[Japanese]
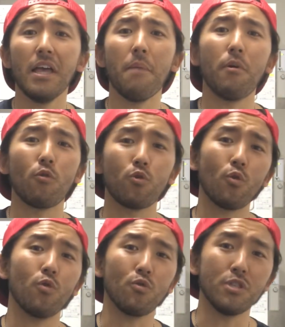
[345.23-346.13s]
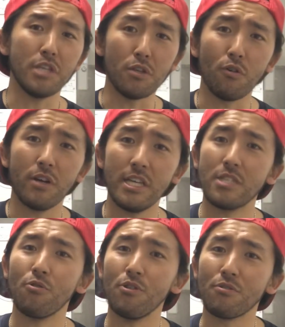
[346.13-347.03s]
やっぱり男としての
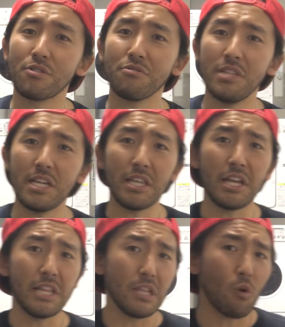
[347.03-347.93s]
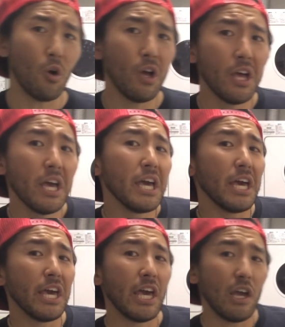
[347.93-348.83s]
ストーリーを作っていけたらなと、
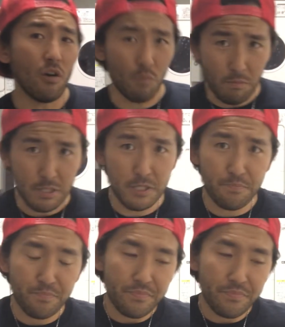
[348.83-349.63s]
えー、思います